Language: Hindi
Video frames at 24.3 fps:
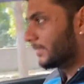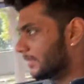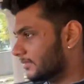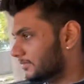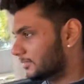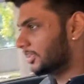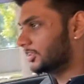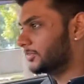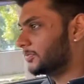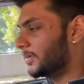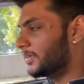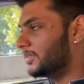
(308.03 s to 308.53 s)

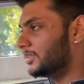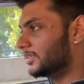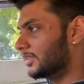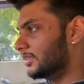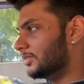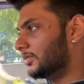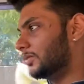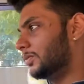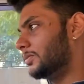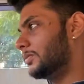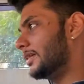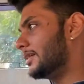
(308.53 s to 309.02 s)

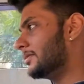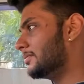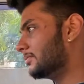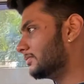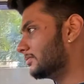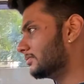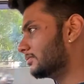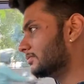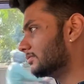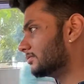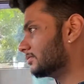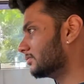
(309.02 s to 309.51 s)
सस्पेंशन तो भाई
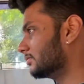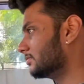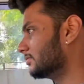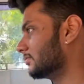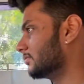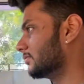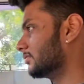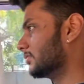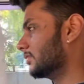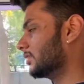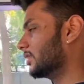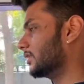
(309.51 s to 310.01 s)

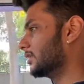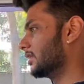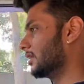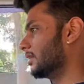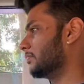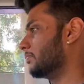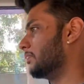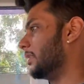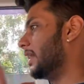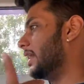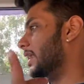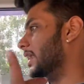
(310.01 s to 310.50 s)

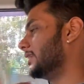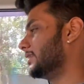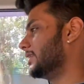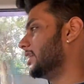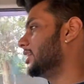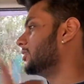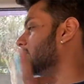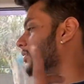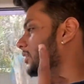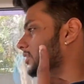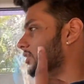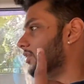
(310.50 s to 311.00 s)
पहले से
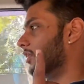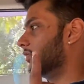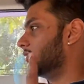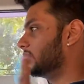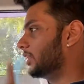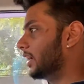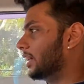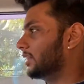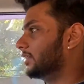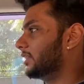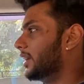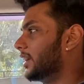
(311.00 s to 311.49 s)
इसमें
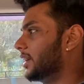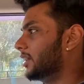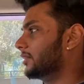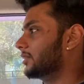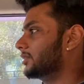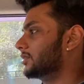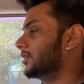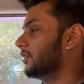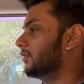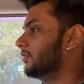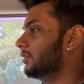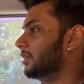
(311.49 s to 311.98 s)
सॉफ्ट आते
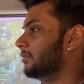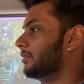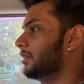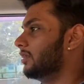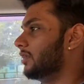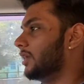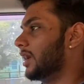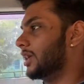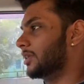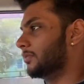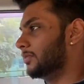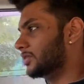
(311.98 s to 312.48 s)
हैं स्विफ्ट में
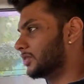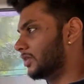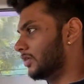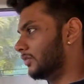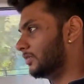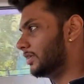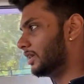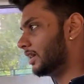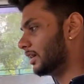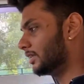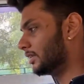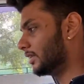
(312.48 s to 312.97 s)
और आज भी
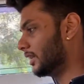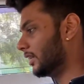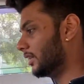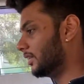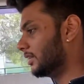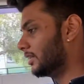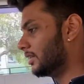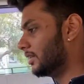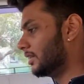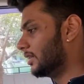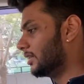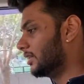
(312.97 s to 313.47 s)
सॉफ्ट ही आते
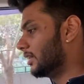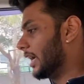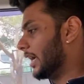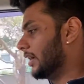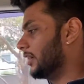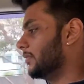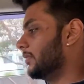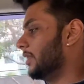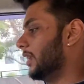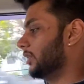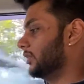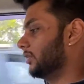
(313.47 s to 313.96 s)
हैं
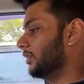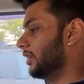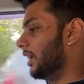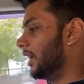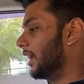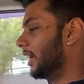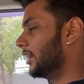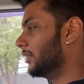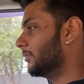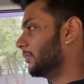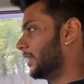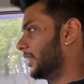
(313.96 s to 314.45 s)
अभी मैंने थोड़ा
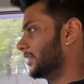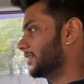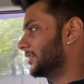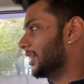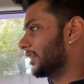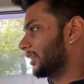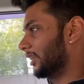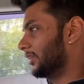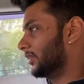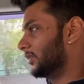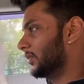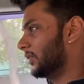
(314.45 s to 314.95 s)
हार्ड प्रेस
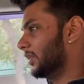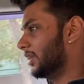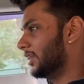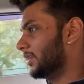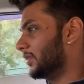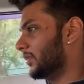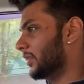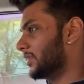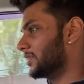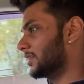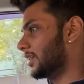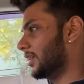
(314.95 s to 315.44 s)
किया था तो थोड़ी
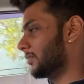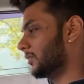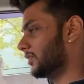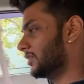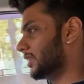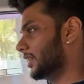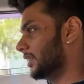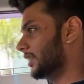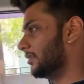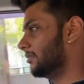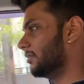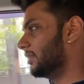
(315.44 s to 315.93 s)
नॉइज आपको
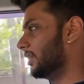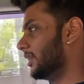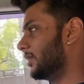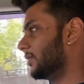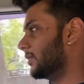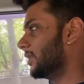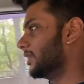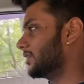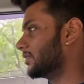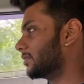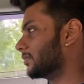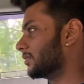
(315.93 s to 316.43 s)
ज़्यादा मिली
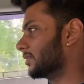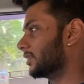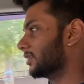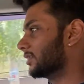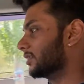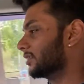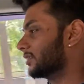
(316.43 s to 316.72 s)
होगी इसमें